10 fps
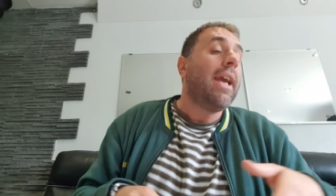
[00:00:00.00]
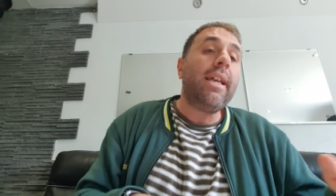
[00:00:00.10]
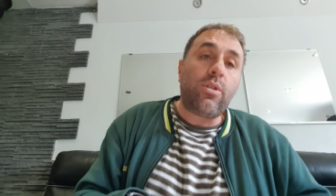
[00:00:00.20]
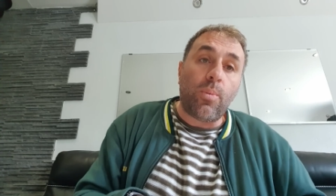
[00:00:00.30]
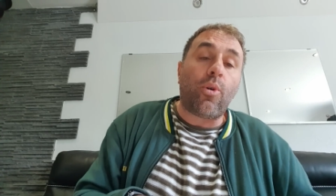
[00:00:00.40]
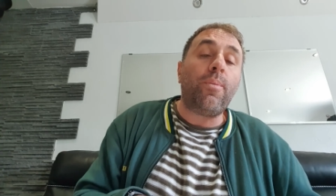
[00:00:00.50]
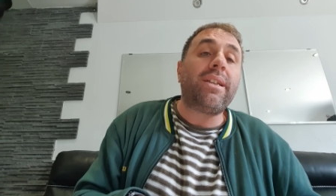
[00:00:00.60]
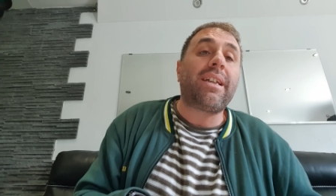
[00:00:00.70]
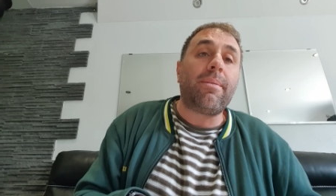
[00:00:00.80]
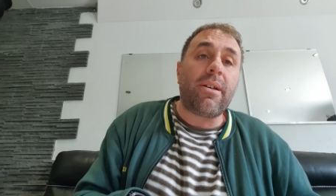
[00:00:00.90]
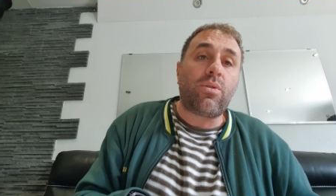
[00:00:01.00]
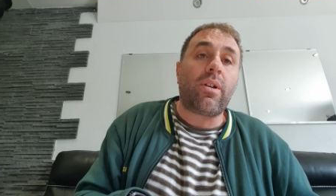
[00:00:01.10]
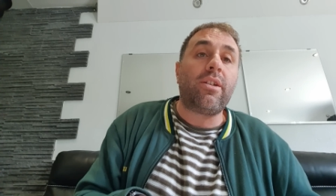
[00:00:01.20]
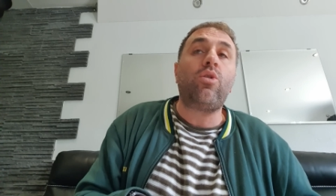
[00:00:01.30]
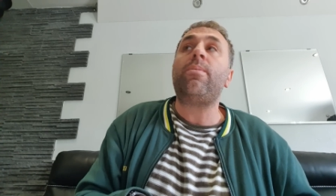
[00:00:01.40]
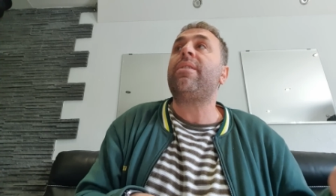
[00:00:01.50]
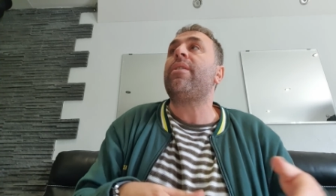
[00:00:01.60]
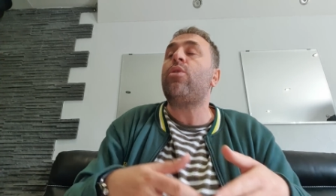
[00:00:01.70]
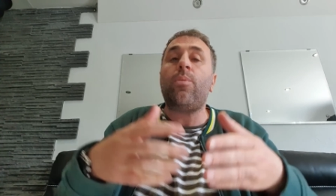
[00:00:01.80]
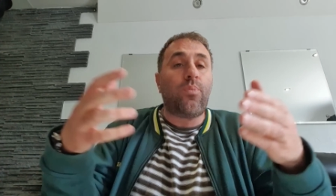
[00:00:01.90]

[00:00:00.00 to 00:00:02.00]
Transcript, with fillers: et ce premier trimestre de l'année 2022,